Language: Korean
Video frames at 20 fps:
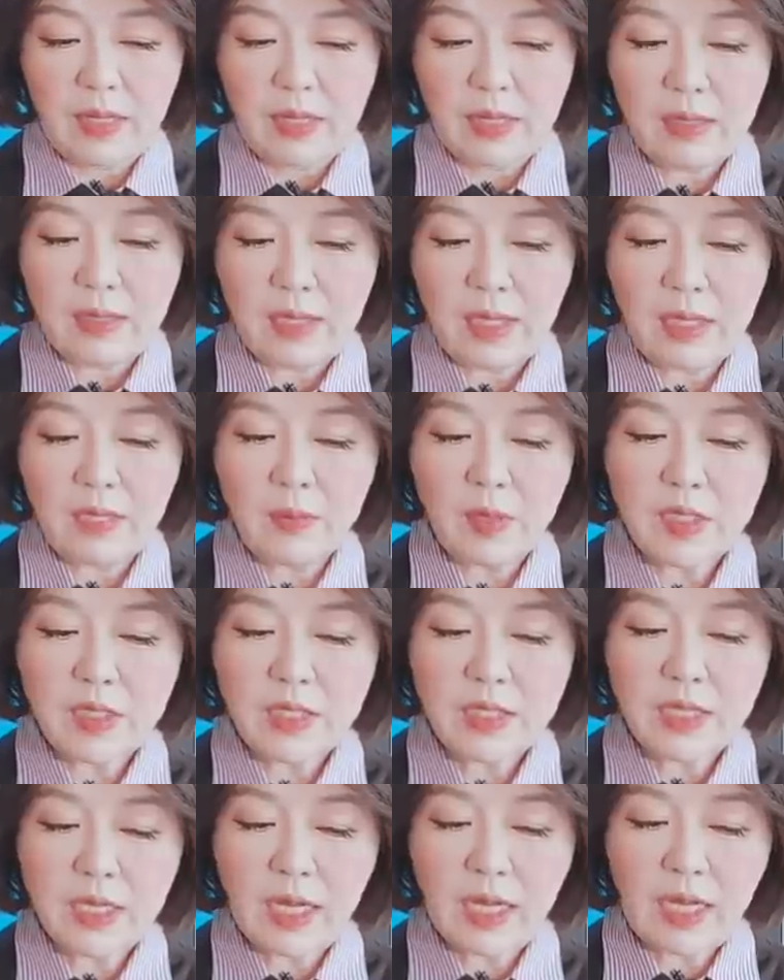어, 일론
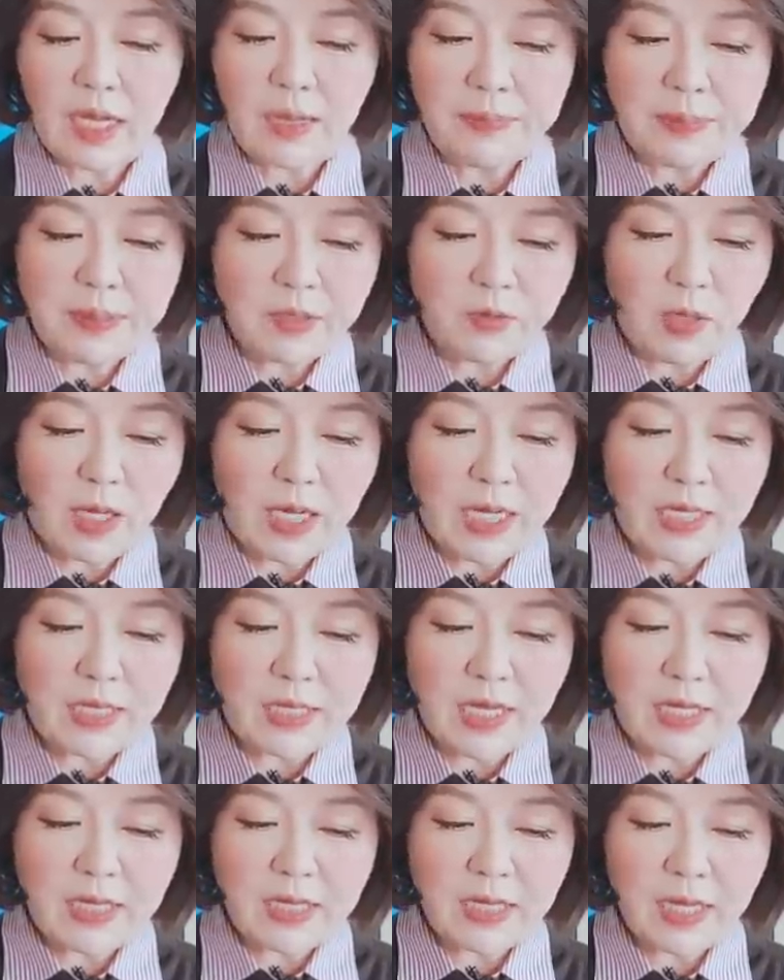머스크가 애플과
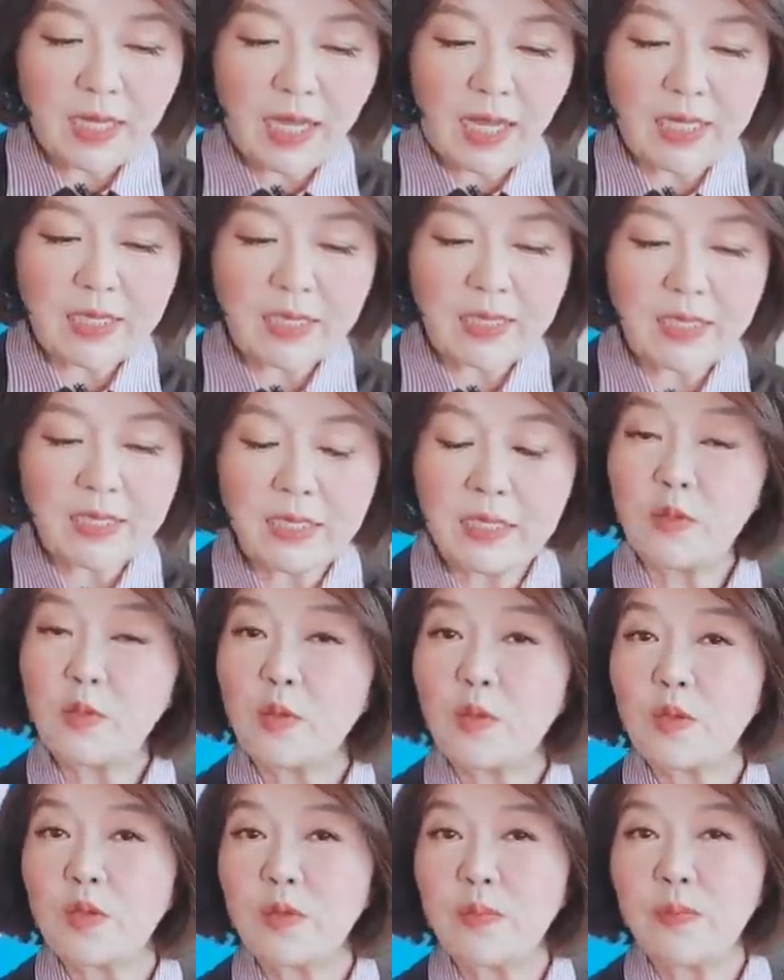일단 갈등을
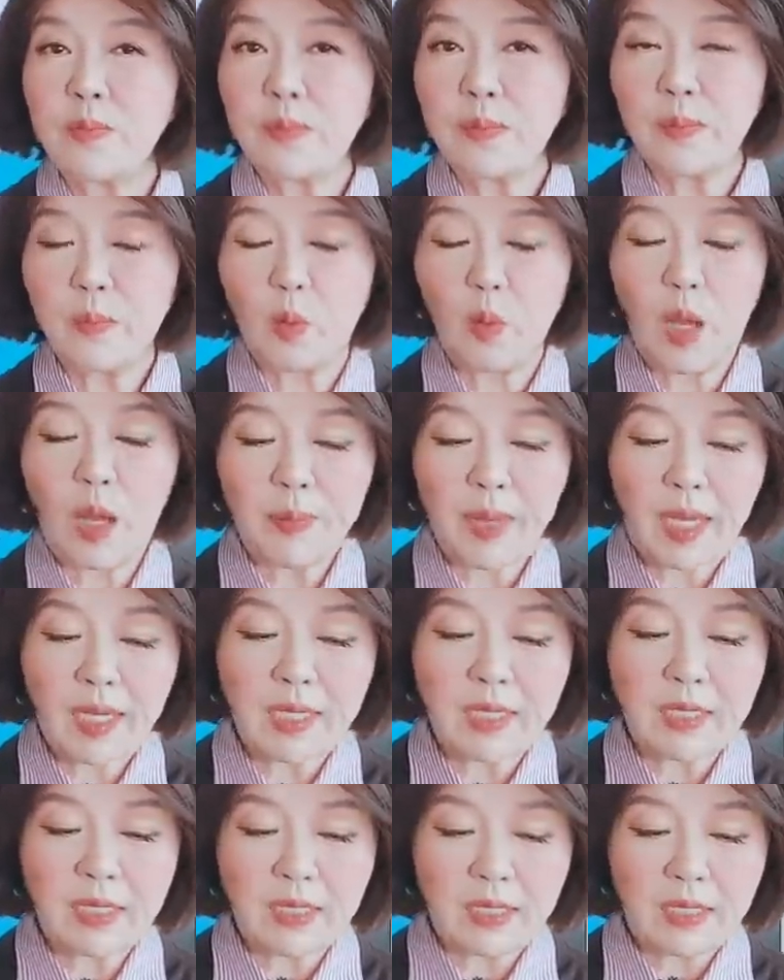조금
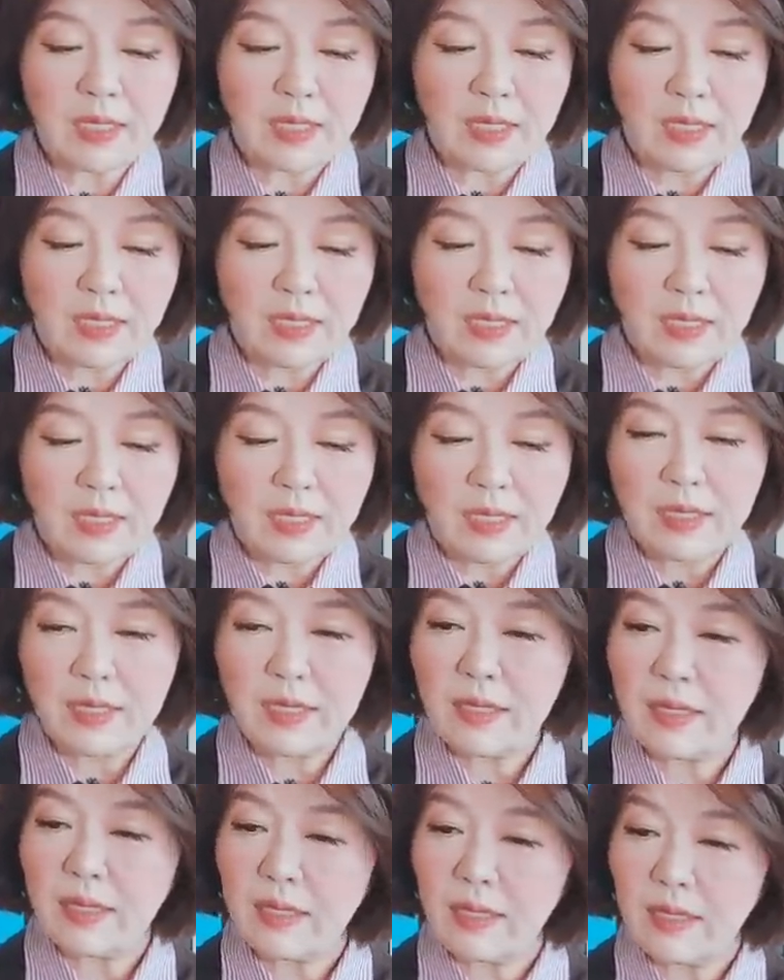봉합하는
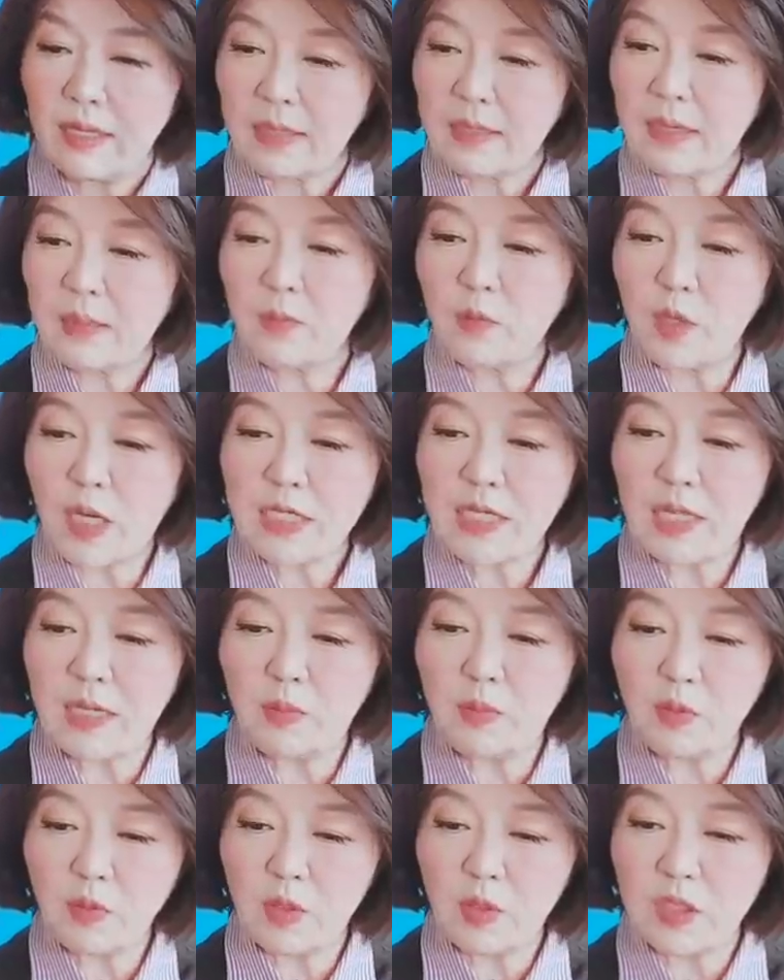그런 모양새를
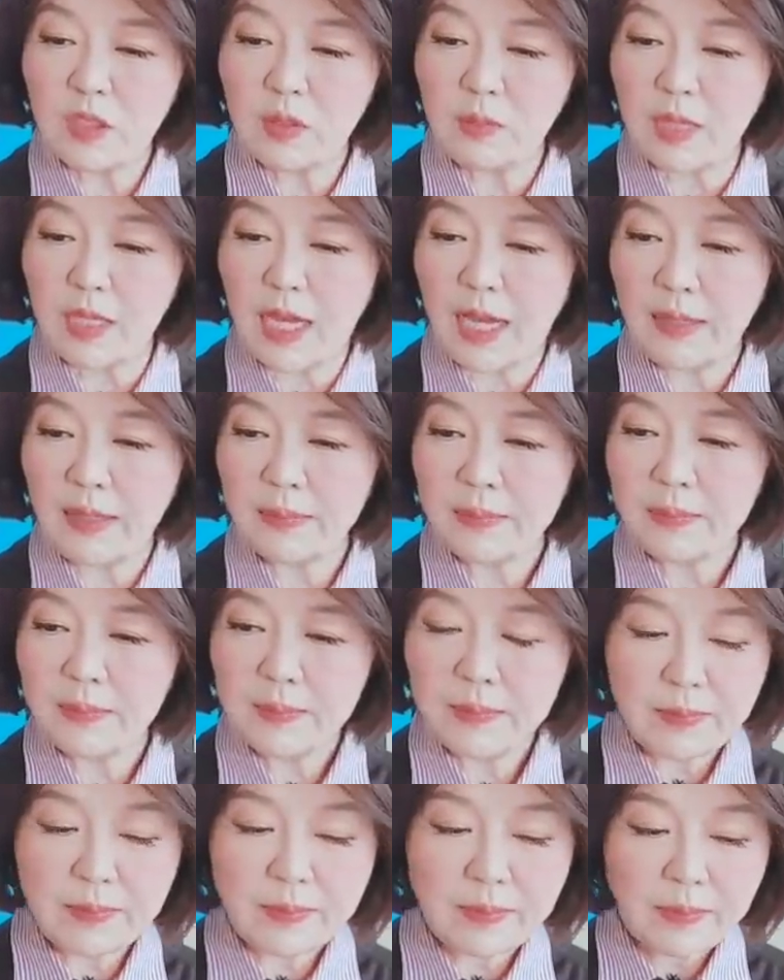보이고 있습니다.
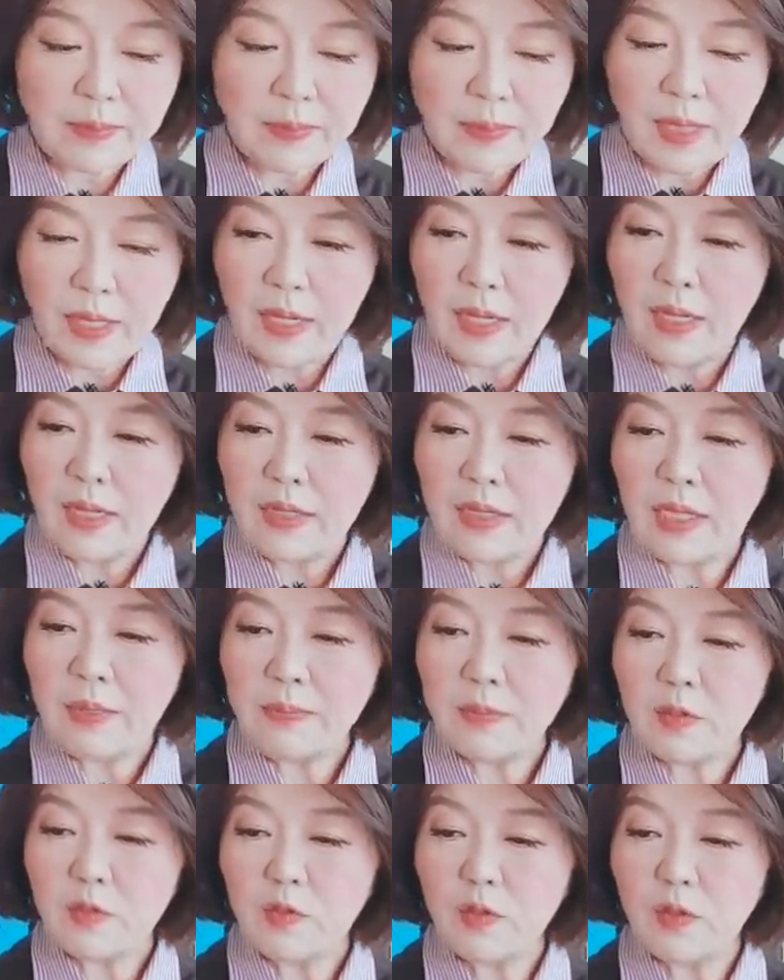
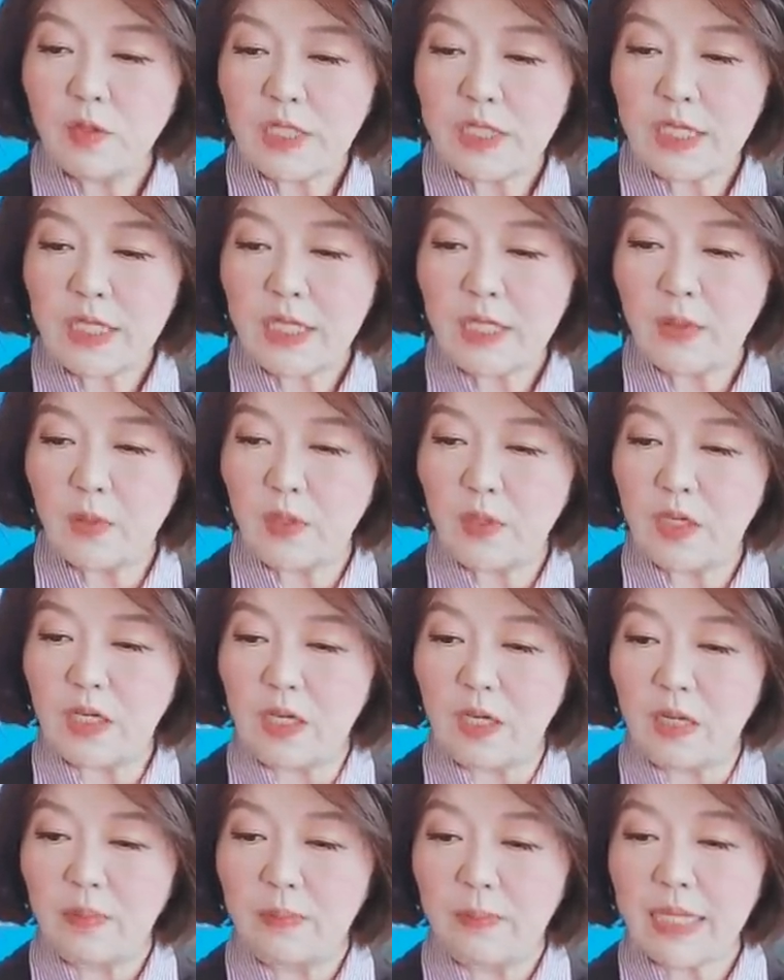팀 쿡
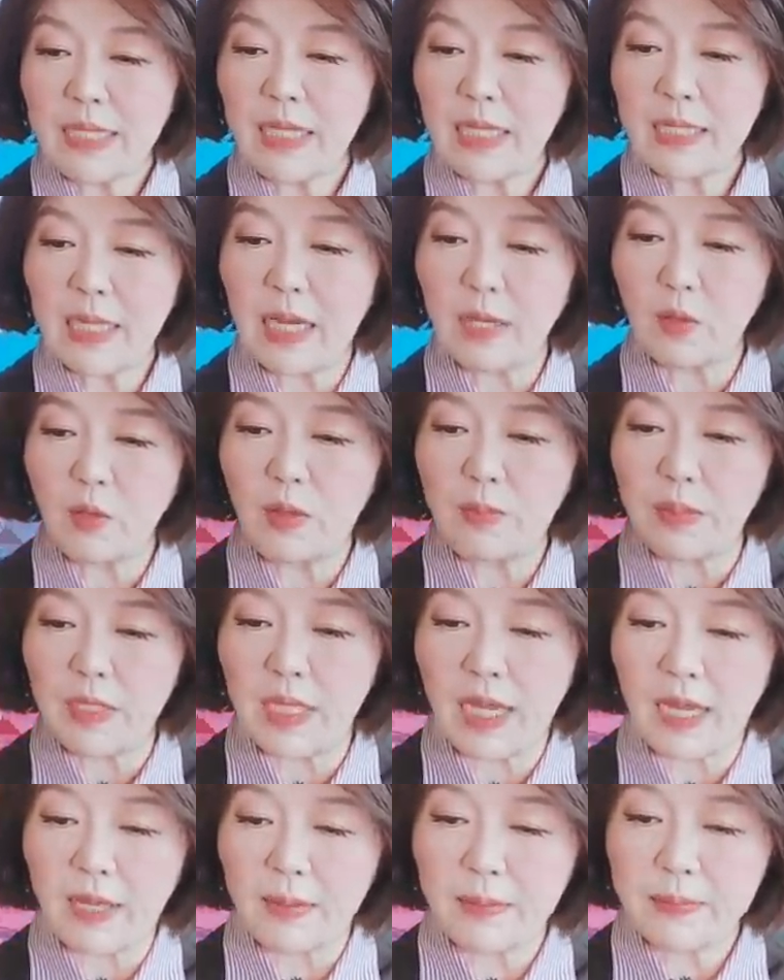CEO를 만났다고
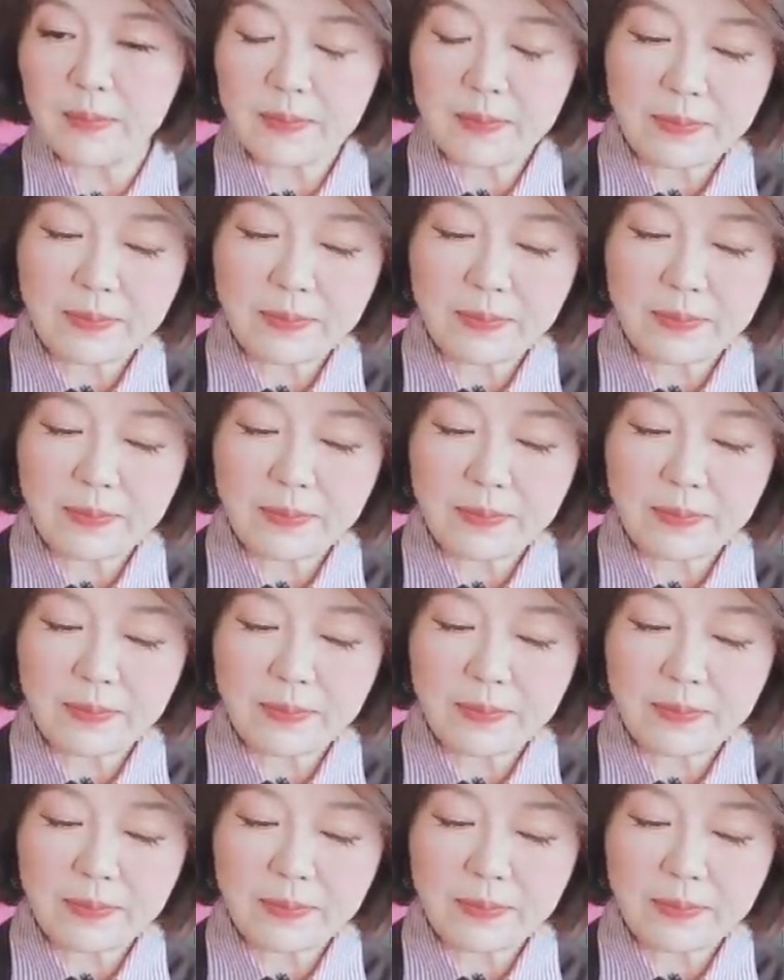합니다.